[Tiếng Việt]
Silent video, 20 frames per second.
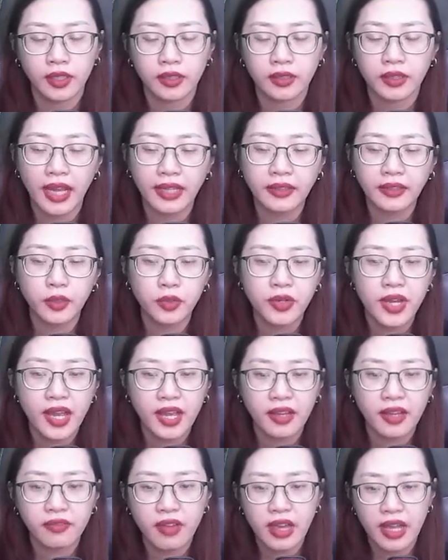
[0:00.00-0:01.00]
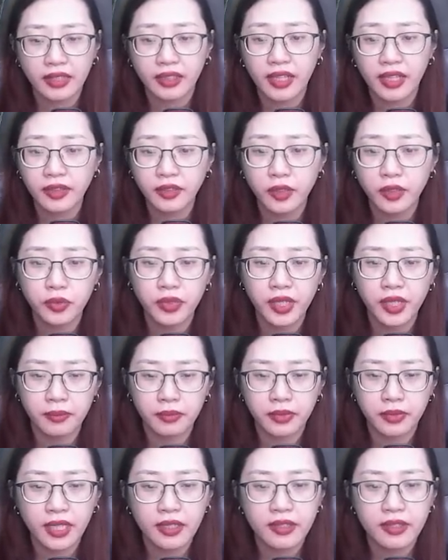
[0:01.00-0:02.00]
Tả Tiểu Đa và Tả Tiểu
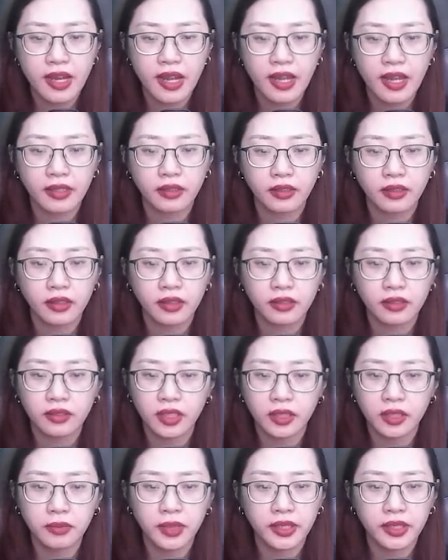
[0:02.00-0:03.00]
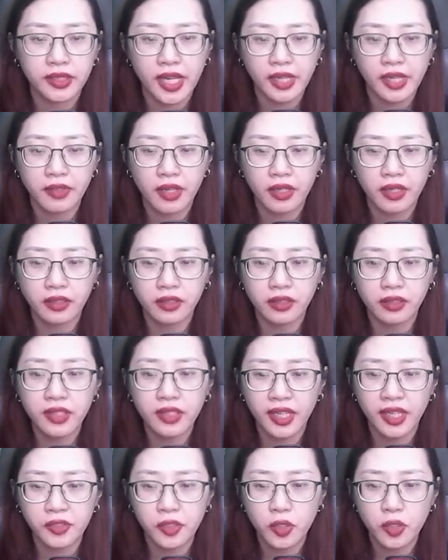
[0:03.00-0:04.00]
Niệm tách ra, tự mình chạy về hướng
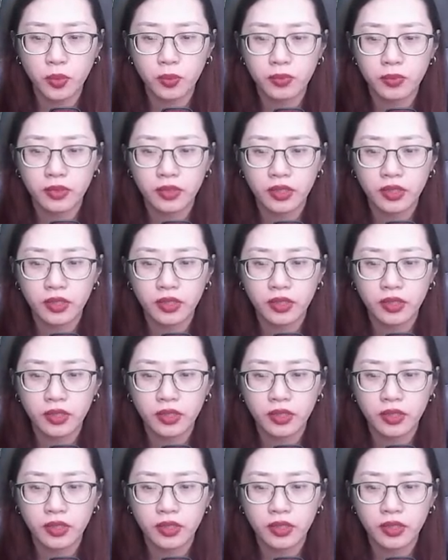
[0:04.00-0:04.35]
Nhị Trung.